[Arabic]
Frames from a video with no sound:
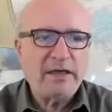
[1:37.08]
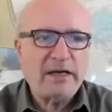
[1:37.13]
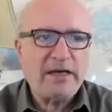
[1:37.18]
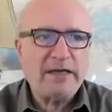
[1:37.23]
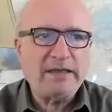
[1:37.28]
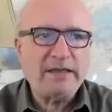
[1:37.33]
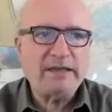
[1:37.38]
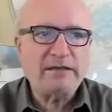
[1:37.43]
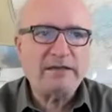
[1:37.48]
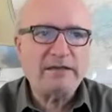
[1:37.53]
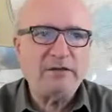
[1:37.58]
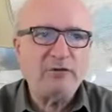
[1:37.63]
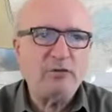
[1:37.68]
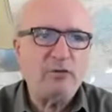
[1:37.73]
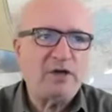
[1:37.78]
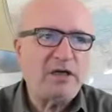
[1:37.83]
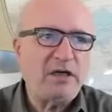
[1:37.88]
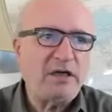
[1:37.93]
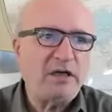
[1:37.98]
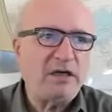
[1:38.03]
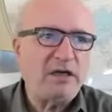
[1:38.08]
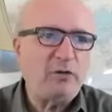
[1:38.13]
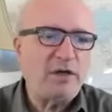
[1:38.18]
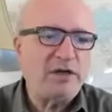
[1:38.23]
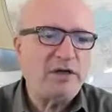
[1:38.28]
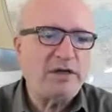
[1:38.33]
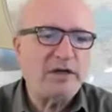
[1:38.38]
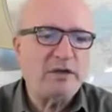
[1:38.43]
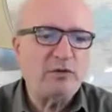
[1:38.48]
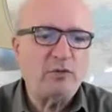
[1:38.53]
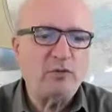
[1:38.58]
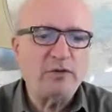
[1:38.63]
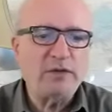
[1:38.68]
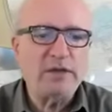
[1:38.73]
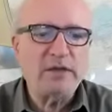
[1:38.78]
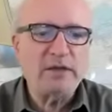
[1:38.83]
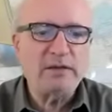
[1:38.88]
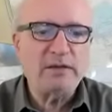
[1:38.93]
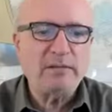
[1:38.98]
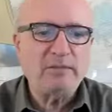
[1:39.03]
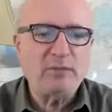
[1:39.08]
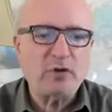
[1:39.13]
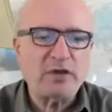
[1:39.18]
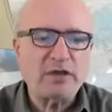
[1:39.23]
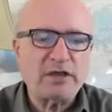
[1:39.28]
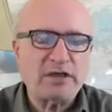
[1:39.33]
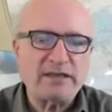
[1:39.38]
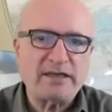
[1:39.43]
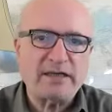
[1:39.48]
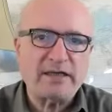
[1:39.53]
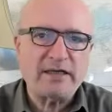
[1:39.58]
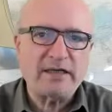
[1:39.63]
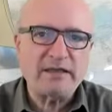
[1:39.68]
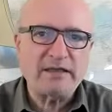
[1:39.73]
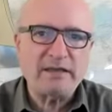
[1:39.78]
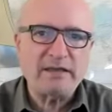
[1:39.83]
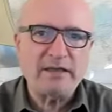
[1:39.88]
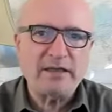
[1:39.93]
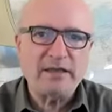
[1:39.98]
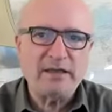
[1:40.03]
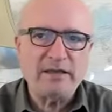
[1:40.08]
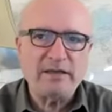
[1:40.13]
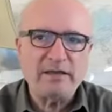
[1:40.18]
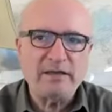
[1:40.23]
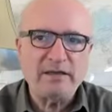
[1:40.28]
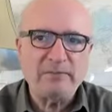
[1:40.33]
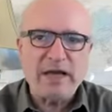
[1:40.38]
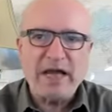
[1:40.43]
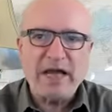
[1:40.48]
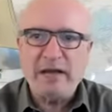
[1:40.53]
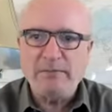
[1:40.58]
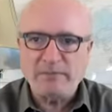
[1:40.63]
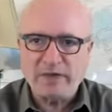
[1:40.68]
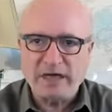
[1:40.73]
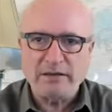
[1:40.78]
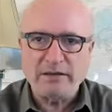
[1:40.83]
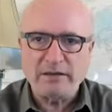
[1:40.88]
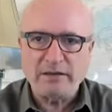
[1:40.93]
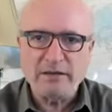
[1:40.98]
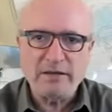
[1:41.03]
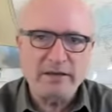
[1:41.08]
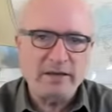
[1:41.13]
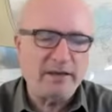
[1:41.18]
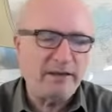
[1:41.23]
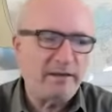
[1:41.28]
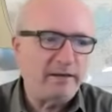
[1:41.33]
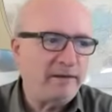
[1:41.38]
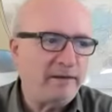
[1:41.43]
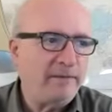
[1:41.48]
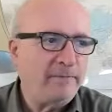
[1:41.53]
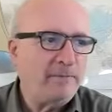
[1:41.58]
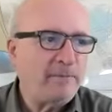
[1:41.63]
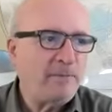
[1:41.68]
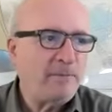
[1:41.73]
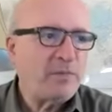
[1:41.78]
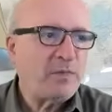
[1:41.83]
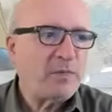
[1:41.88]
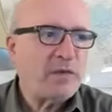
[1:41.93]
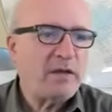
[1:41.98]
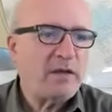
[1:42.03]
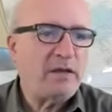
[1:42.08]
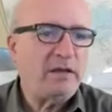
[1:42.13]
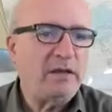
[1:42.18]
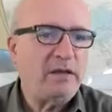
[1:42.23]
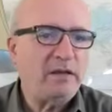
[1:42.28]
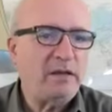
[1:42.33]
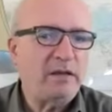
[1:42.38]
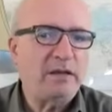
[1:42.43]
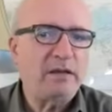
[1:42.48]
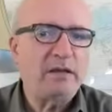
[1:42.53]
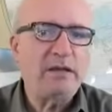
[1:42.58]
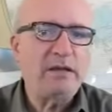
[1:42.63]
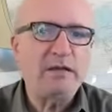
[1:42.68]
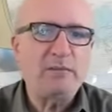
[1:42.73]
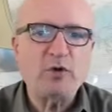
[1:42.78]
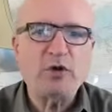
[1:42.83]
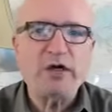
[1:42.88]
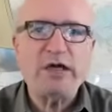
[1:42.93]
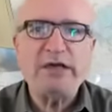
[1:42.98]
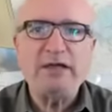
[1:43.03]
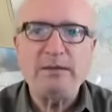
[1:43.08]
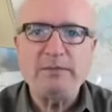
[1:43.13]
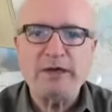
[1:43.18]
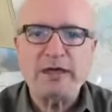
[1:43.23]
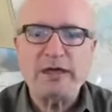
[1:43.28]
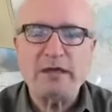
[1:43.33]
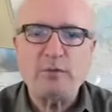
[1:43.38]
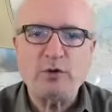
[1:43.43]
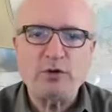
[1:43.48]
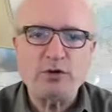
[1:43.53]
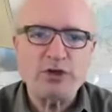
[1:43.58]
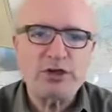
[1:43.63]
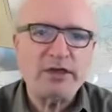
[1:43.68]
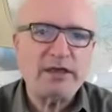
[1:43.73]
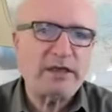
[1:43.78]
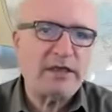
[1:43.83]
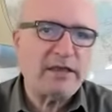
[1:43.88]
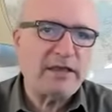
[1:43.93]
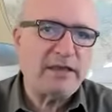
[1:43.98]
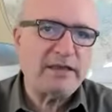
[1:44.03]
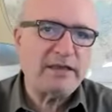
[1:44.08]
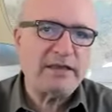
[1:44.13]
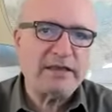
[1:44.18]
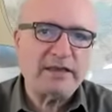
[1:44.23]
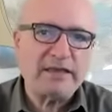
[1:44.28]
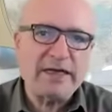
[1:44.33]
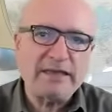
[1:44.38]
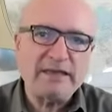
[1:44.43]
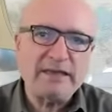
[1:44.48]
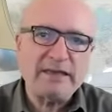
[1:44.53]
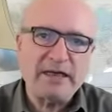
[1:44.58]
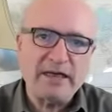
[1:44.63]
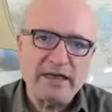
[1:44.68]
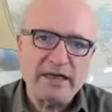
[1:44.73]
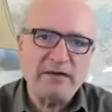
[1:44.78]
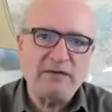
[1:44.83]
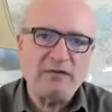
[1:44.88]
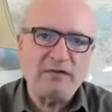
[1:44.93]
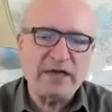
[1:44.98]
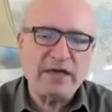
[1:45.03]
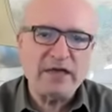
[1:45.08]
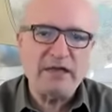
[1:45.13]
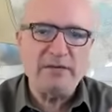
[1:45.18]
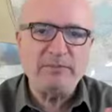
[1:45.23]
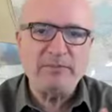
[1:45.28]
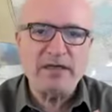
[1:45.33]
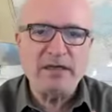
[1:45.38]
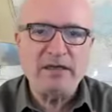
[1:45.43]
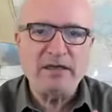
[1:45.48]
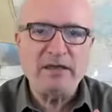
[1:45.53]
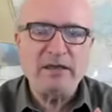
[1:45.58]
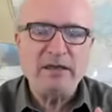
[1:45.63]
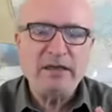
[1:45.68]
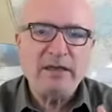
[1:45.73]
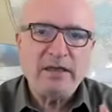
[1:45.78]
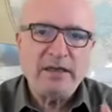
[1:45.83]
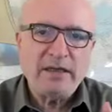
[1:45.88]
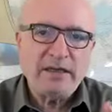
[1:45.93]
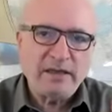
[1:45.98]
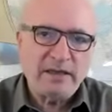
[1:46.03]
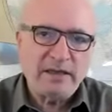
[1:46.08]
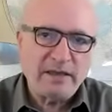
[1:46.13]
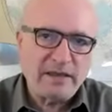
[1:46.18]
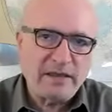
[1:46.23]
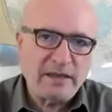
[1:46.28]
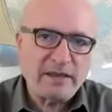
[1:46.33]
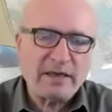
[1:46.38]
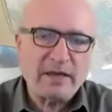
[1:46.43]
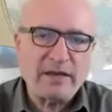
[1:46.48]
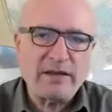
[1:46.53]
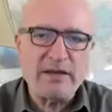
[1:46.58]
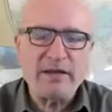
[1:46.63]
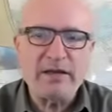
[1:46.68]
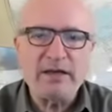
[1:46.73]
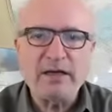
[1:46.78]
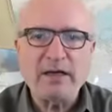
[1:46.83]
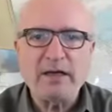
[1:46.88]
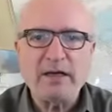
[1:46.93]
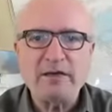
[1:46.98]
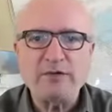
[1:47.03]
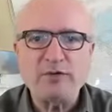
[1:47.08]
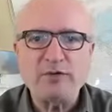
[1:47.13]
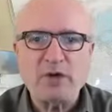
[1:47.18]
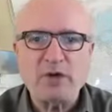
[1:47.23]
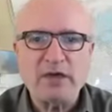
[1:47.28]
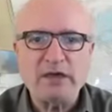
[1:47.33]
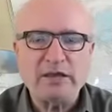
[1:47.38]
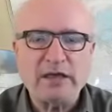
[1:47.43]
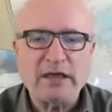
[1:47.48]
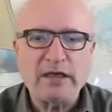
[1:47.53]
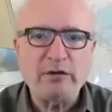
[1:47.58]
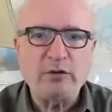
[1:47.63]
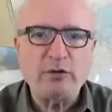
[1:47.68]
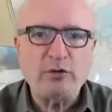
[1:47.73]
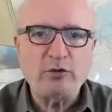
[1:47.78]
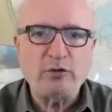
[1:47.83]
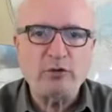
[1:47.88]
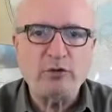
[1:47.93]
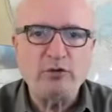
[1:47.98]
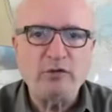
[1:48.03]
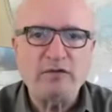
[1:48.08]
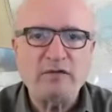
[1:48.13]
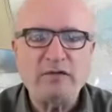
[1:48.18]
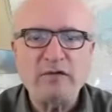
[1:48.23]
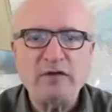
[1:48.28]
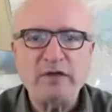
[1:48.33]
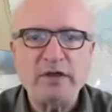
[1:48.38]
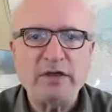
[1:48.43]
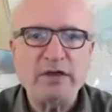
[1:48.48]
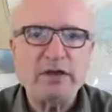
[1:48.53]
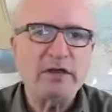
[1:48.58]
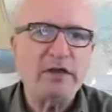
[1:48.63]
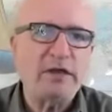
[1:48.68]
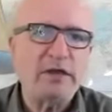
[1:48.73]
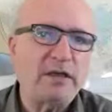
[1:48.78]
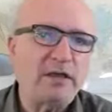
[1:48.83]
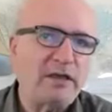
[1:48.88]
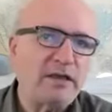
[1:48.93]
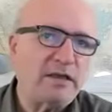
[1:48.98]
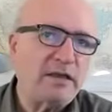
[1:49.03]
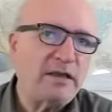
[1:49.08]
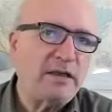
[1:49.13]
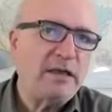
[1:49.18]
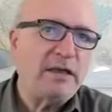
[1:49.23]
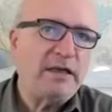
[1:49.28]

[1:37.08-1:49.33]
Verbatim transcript: عادة أريد له أن يكون مختصرا ما أمكن يعني مقدمة المانشات لا تتعدى الألف كلمة هكذا النقاط على الحروف آه،